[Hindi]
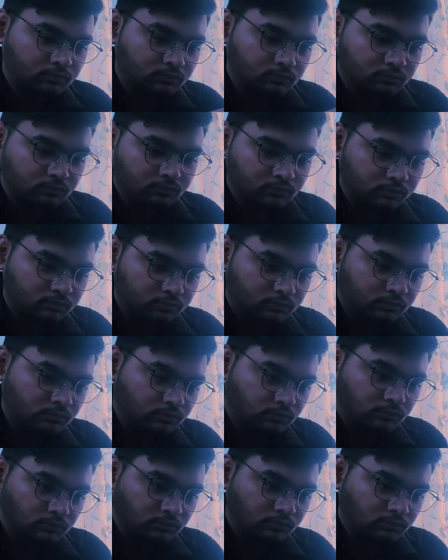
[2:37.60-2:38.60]
और पीछे
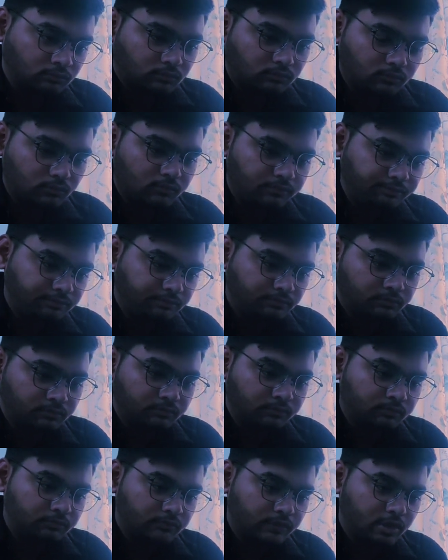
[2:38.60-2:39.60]
लाइटिंग अच्छी नहीं आ रही तो
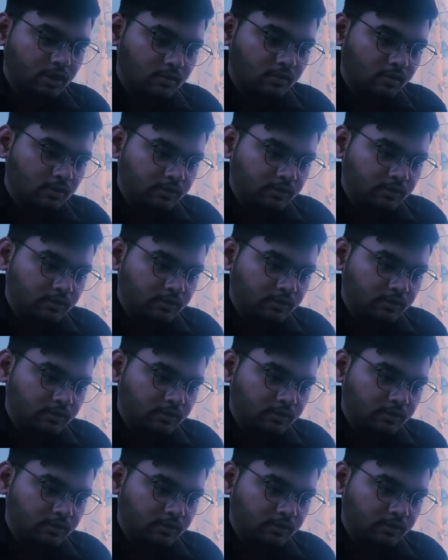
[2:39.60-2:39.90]
इसलिए